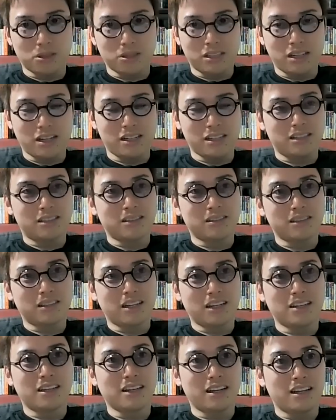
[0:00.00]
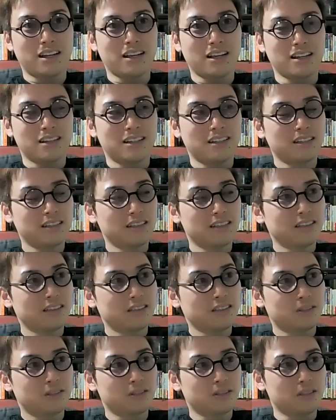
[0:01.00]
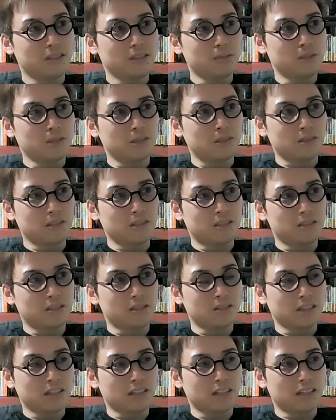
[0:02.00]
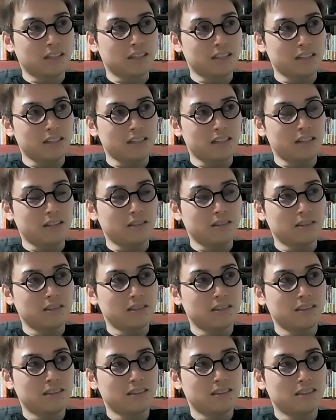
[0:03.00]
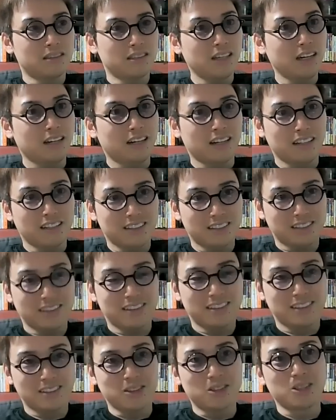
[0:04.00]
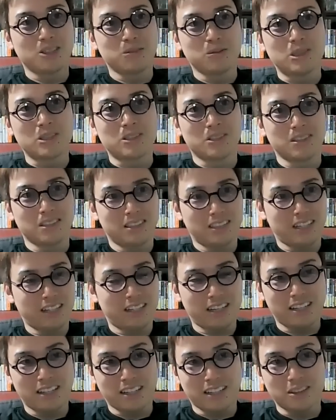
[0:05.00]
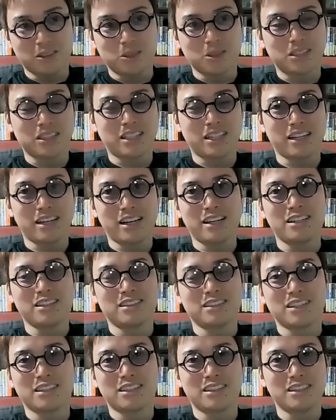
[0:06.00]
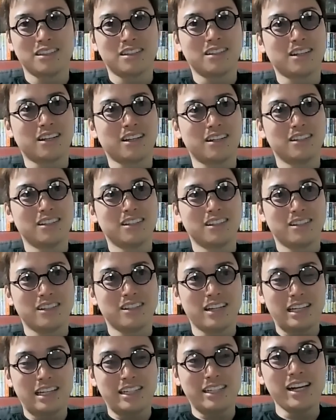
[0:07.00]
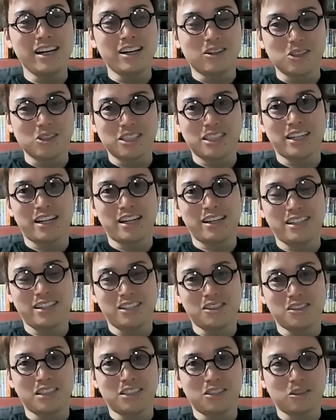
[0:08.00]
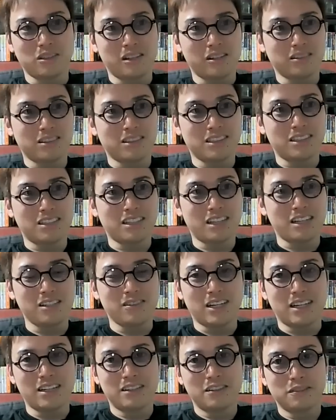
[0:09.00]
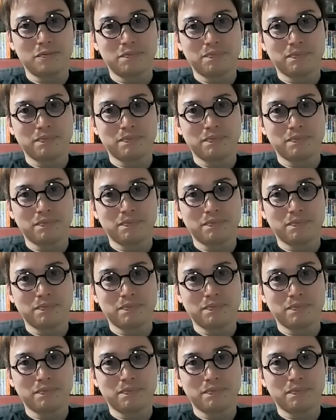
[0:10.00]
落とさないっていう前提で、フルリモートにするとかだったらいいけど、じゃあ、フルリモートにして生産性落ちてないですかって言ったら、ただ聞きは落ちてないって言うでしょうけど、実際には、